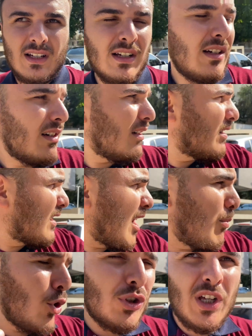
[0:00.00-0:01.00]
Э,
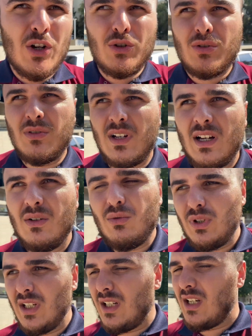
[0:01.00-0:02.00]
работают, у
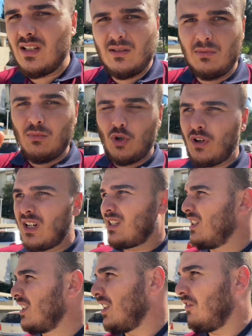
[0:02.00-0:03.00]
них есть много
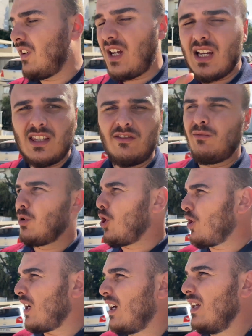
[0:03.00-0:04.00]
сертификатов,
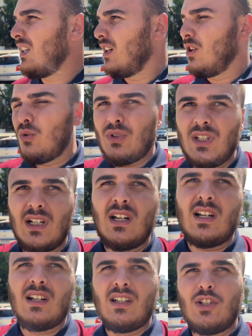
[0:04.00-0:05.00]
много, у них
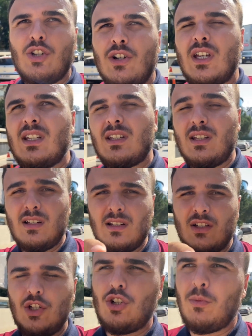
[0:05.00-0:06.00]
э, еще есть,
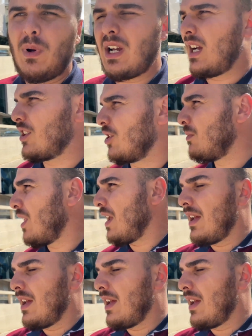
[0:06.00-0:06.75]
еще покажем,